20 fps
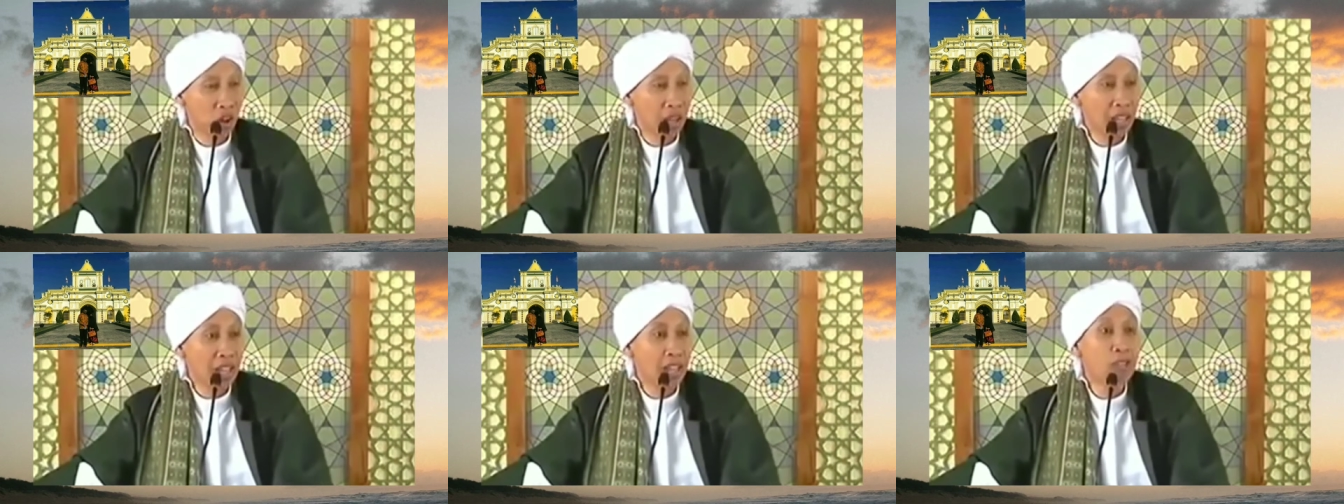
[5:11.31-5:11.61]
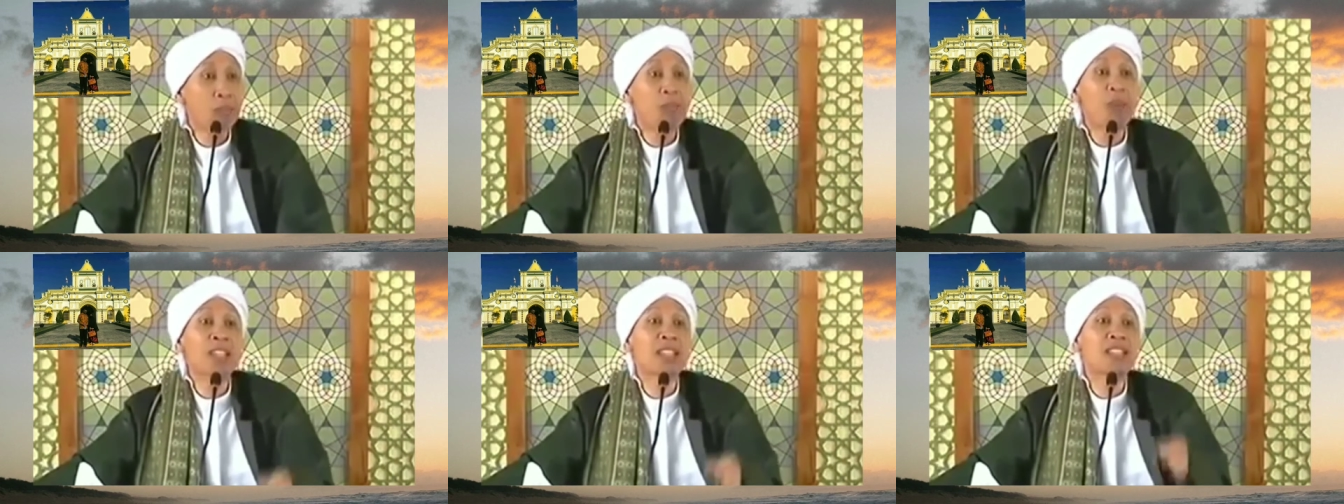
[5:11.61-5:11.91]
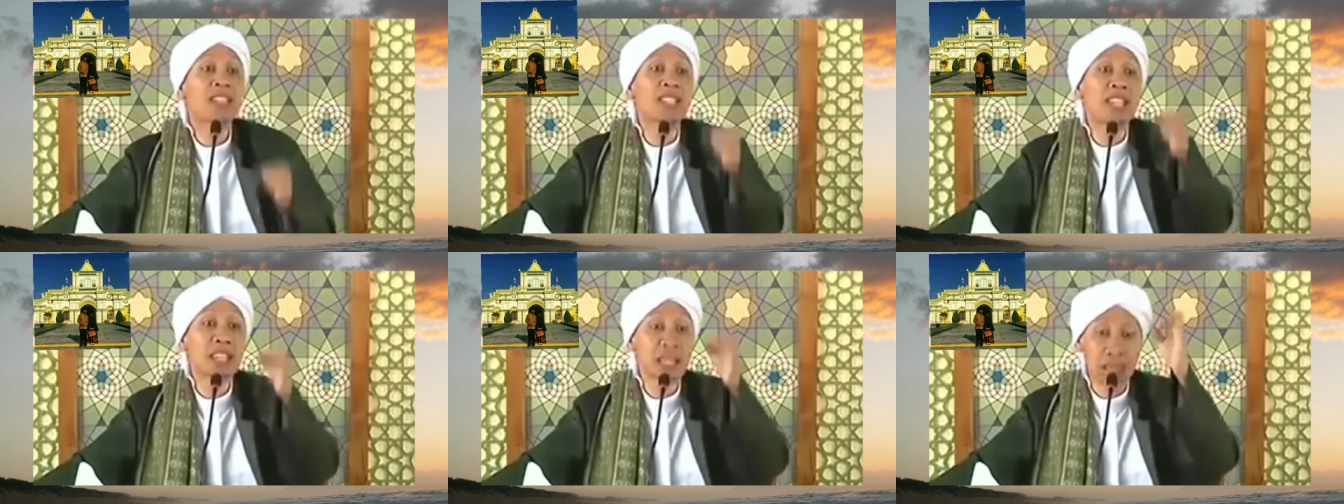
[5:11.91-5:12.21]
Itu pasti
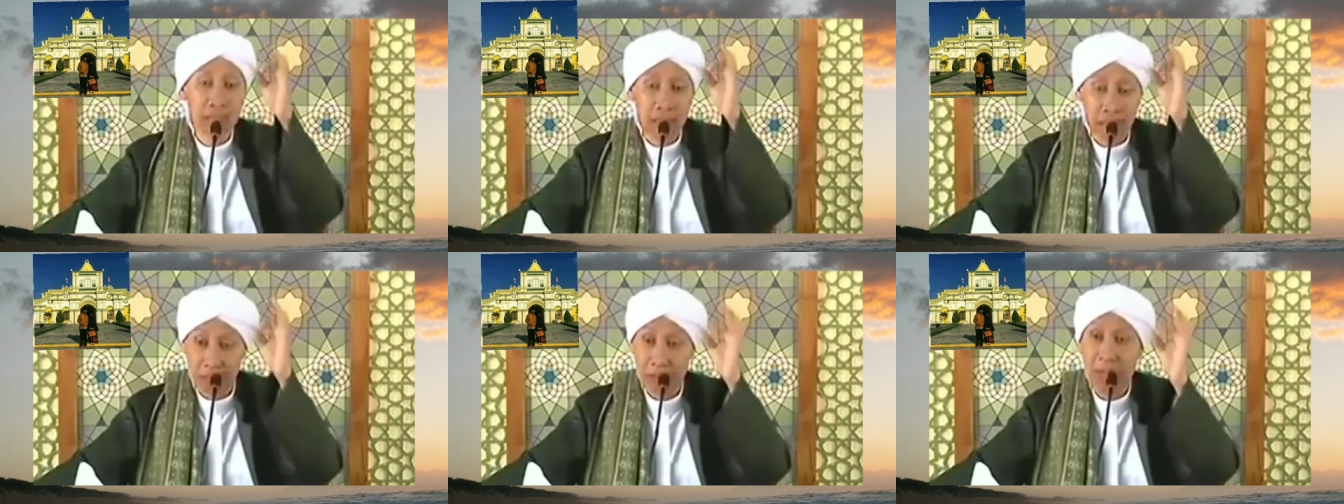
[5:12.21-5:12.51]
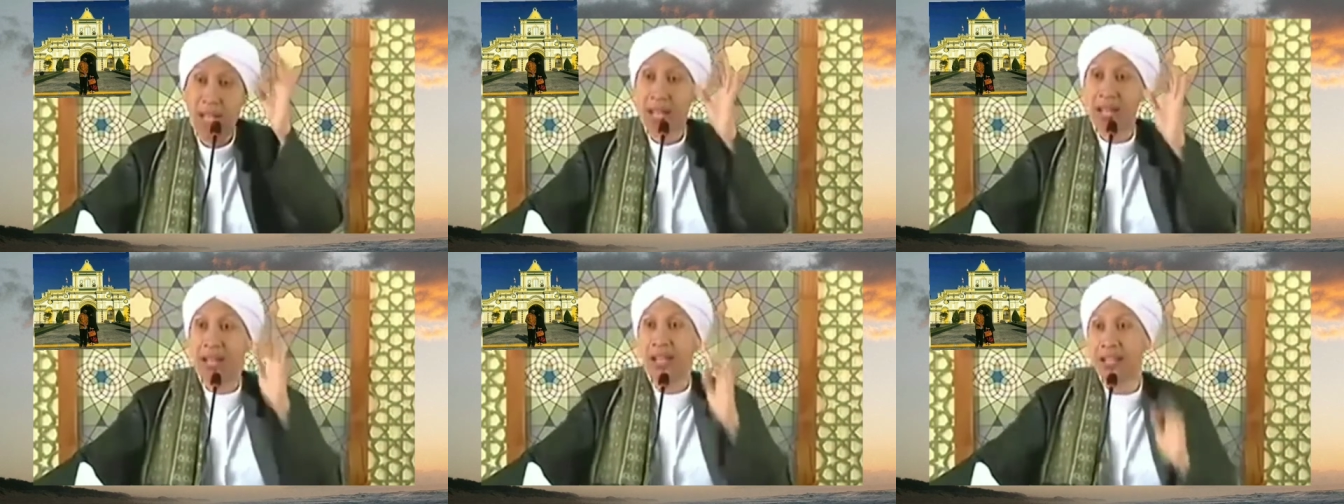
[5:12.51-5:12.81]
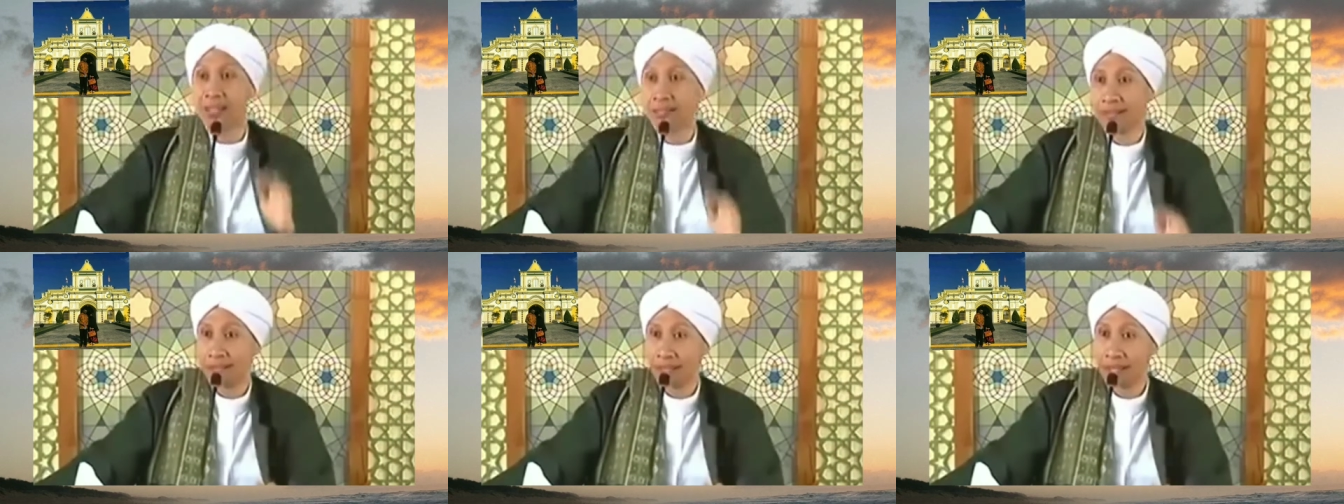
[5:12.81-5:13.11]
dari kebenaran.
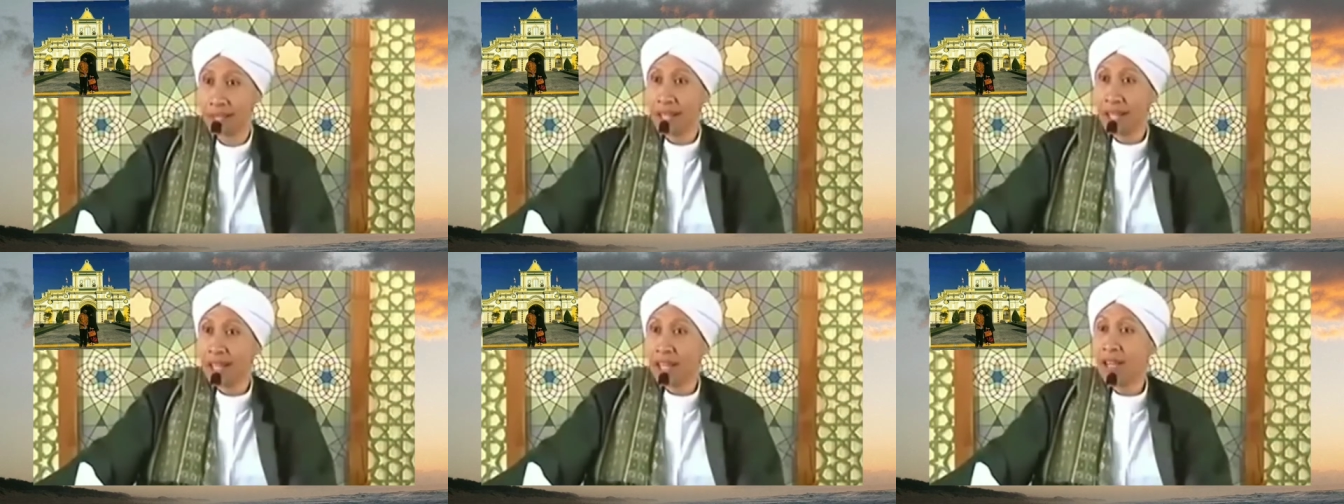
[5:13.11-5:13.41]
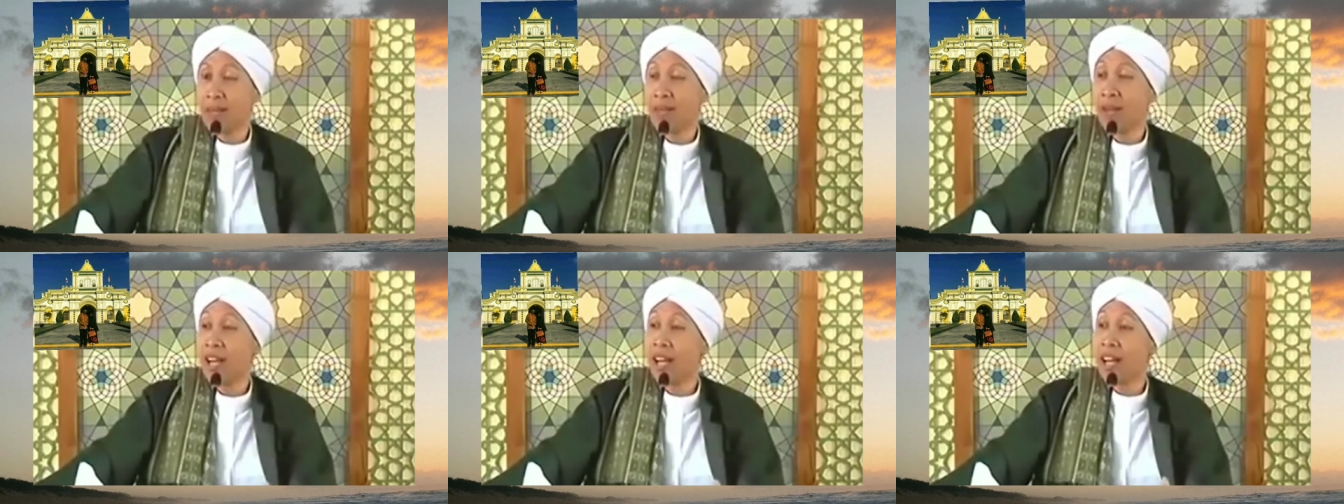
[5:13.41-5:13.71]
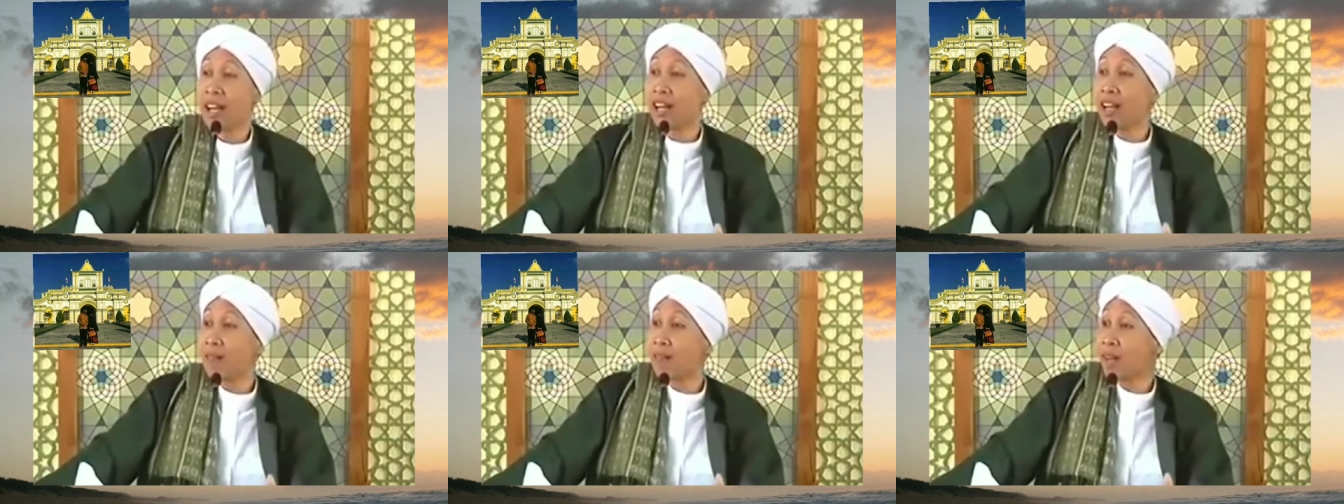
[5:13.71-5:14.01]

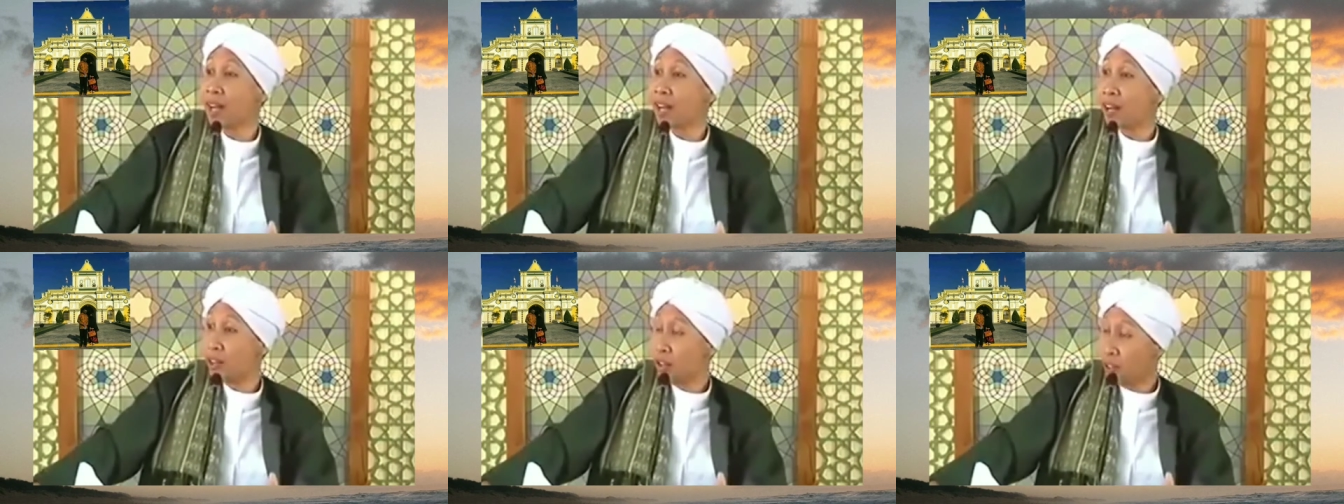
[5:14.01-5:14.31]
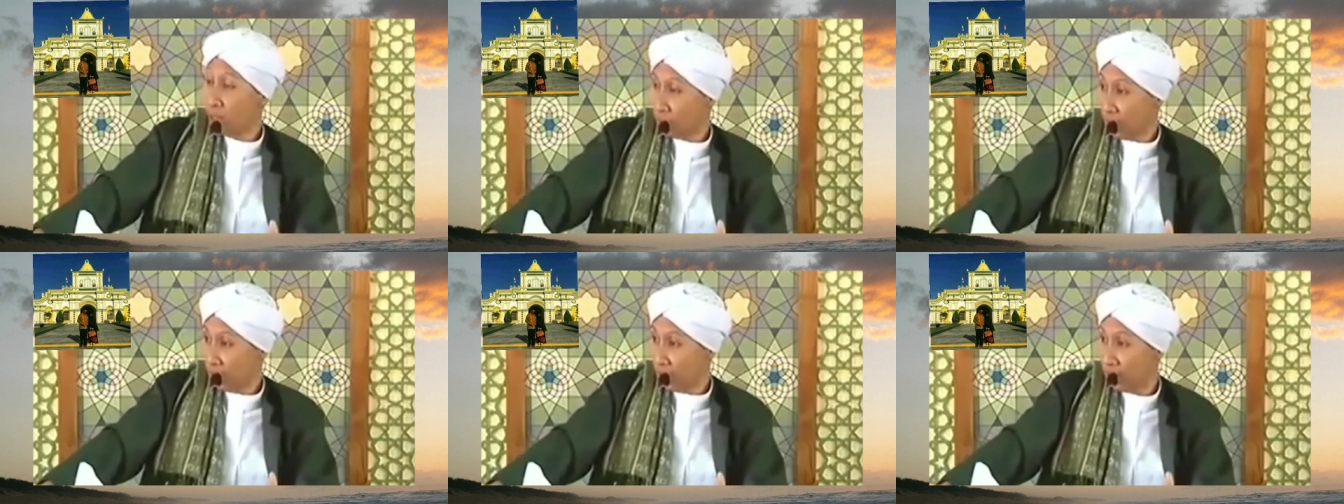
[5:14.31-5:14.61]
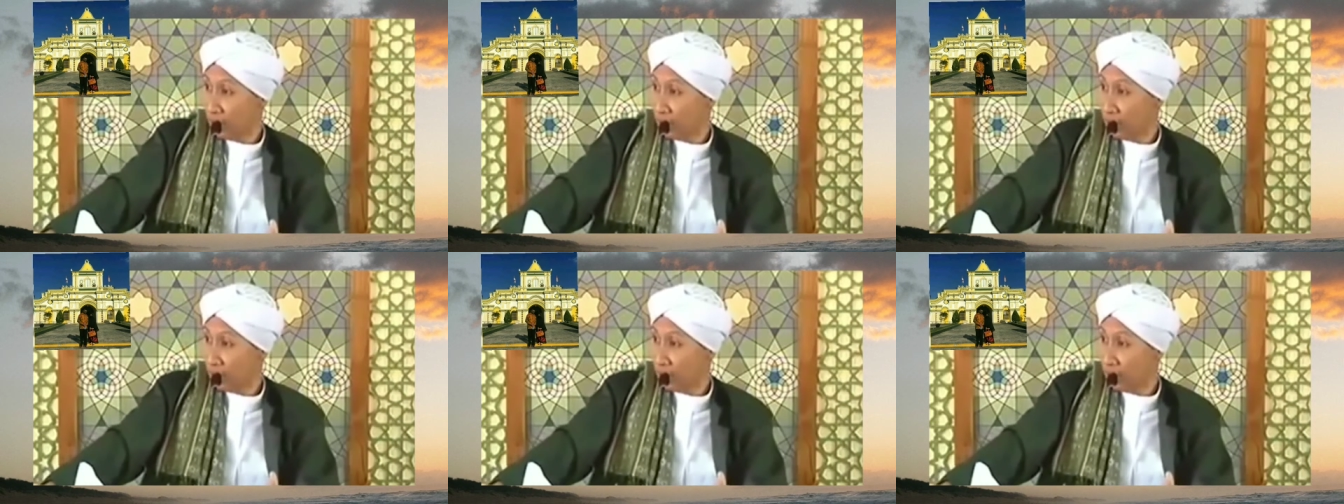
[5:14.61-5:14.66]
Kebenaran para dokter.